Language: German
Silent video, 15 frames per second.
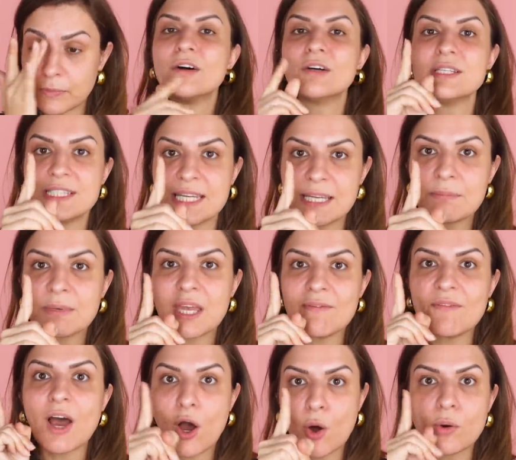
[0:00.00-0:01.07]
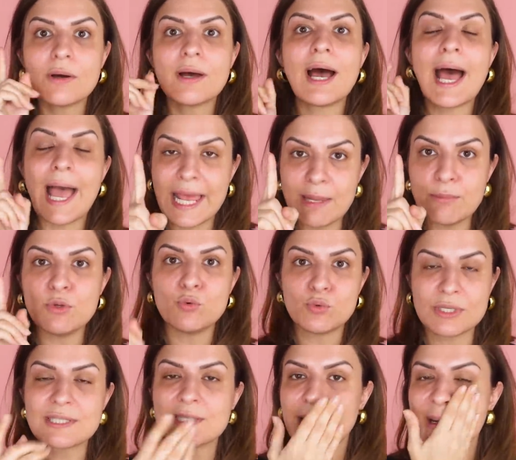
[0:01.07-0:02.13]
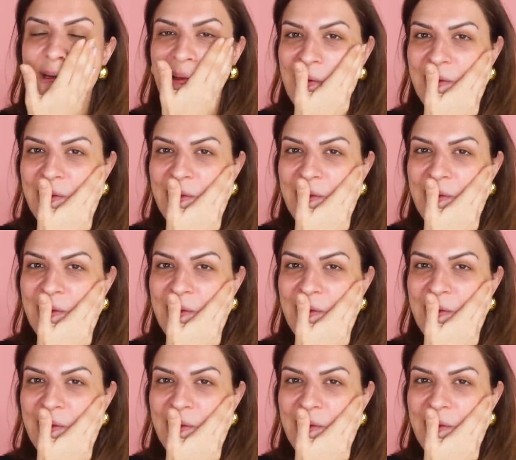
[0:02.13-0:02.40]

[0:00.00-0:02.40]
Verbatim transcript: Und dem geben wir auch eine Minute Zeit